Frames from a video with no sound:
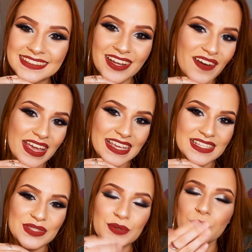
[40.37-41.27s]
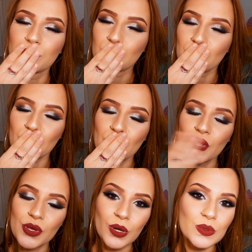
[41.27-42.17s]
Então é isso.
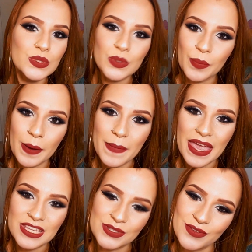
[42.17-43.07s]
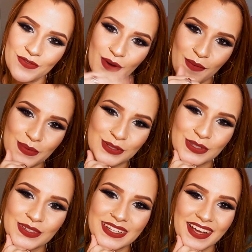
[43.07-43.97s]
Um super beijo e vamos pro
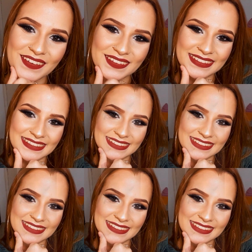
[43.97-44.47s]
tutorial.